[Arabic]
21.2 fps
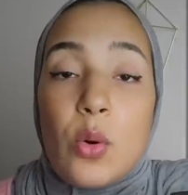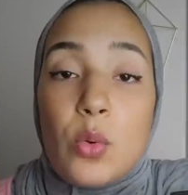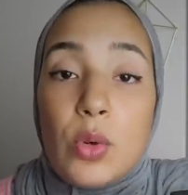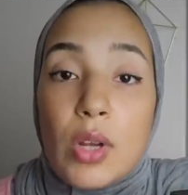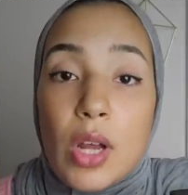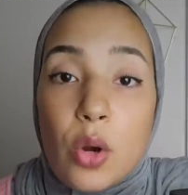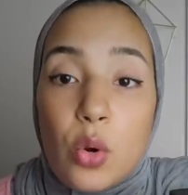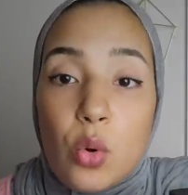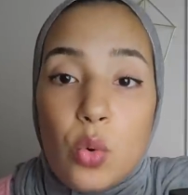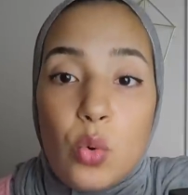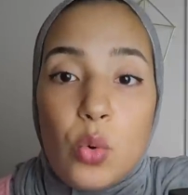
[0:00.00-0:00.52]
او
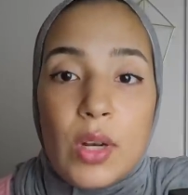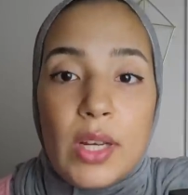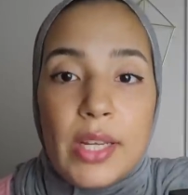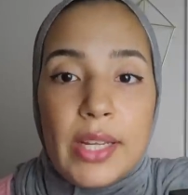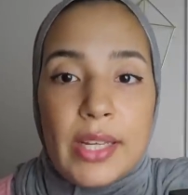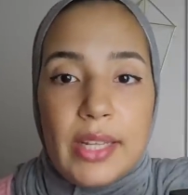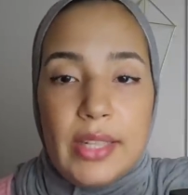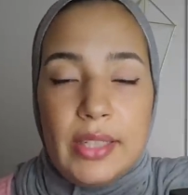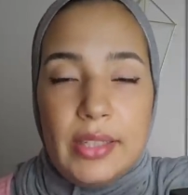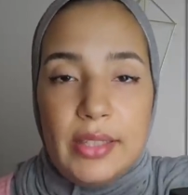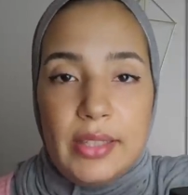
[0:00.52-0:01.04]
لا هو اللي
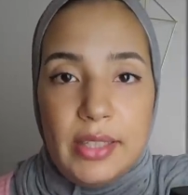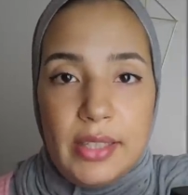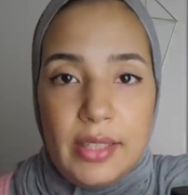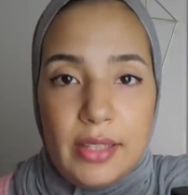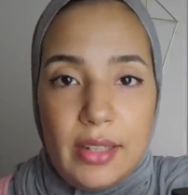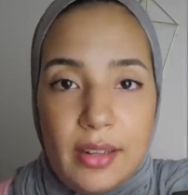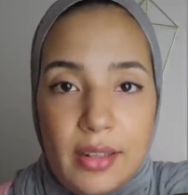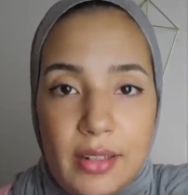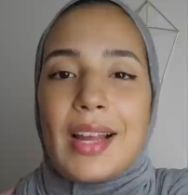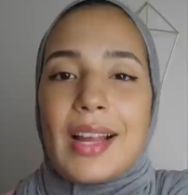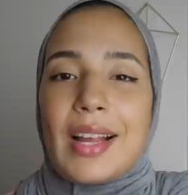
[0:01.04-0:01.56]

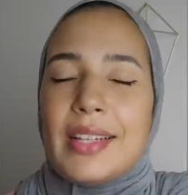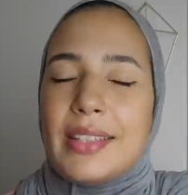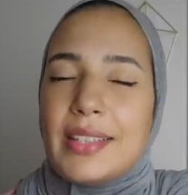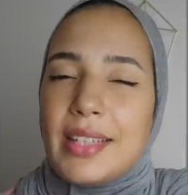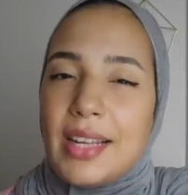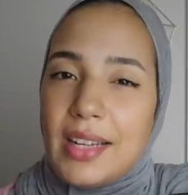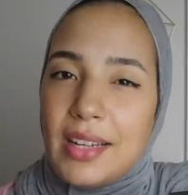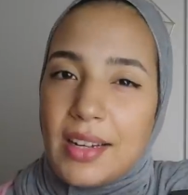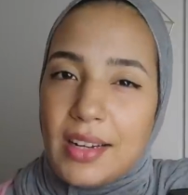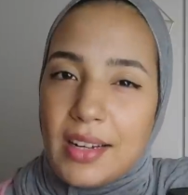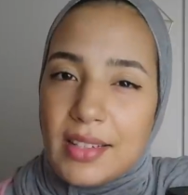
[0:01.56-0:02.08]
كيدينا
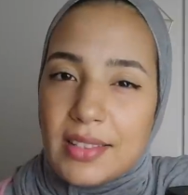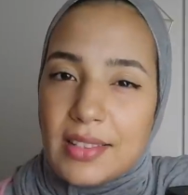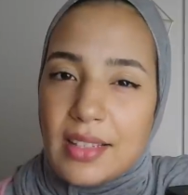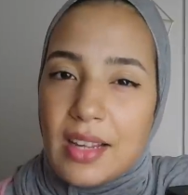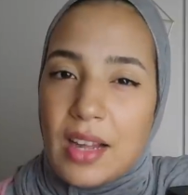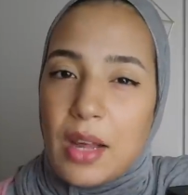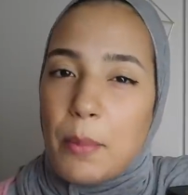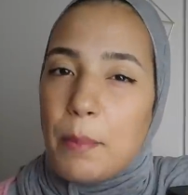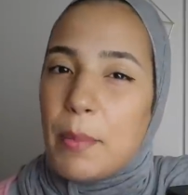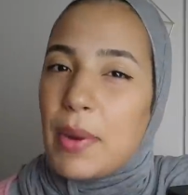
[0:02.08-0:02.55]
عقلنا على راسنا